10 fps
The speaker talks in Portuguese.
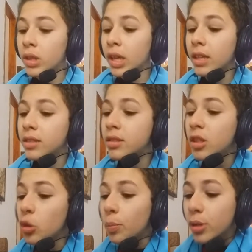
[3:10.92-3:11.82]
que, que
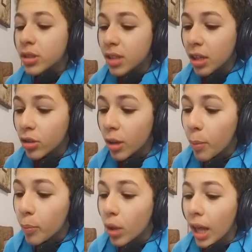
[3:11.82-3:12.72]
5% da
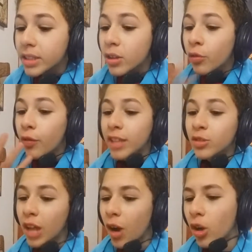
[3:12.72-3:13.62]
população
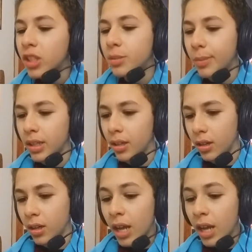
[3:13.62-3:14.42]
faz quando acorda de manhã?